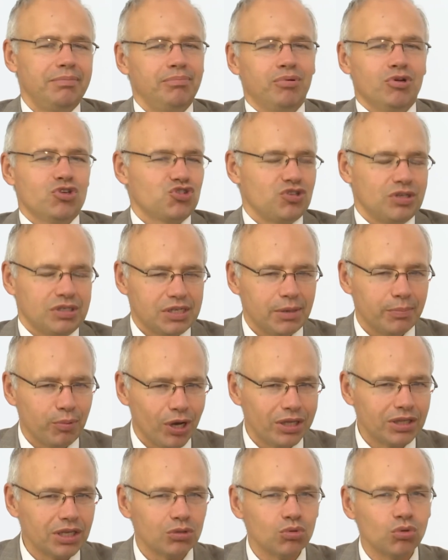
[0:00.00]
pues se
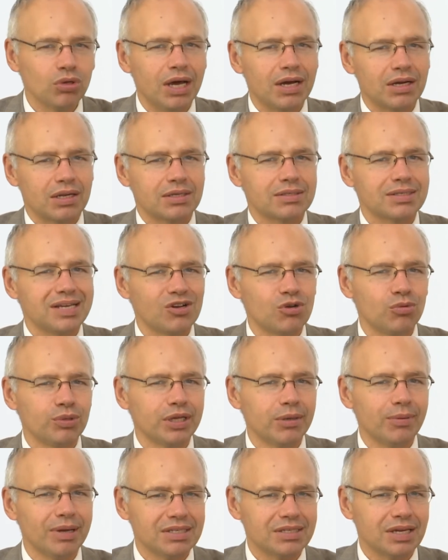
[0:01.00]
puede titular
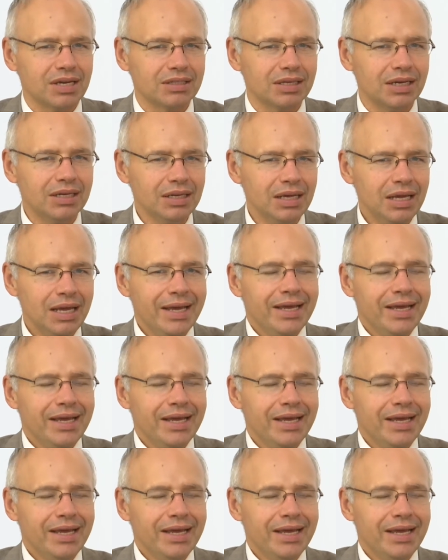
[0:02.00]
sacubitril sartán